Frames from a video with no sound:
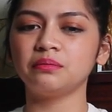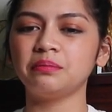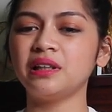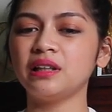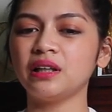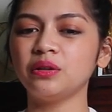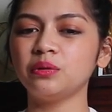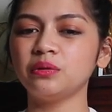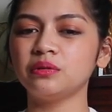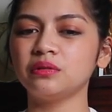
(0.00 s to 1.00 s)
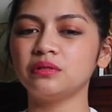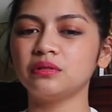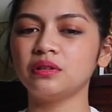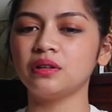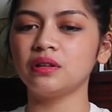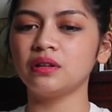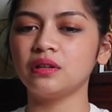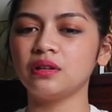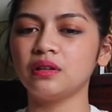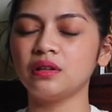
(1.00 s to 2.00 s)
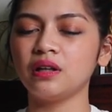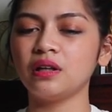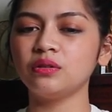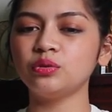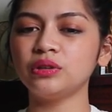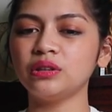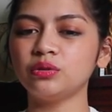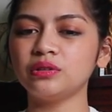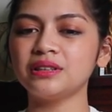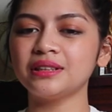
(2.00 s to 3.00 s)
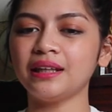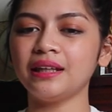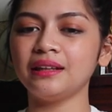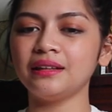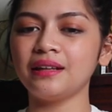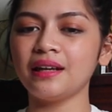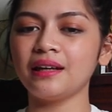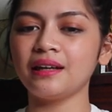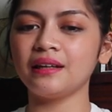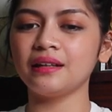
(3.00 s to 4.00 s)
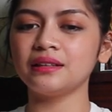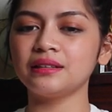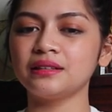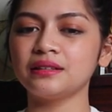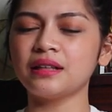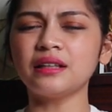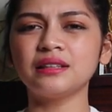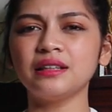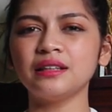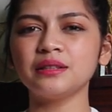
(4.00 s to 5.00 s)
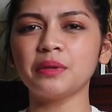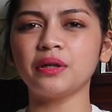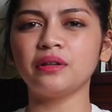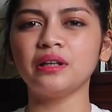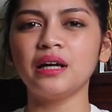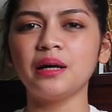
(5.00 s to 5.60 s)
Pila yun. Ang una nun, skin test. Ah, skin test ba yun?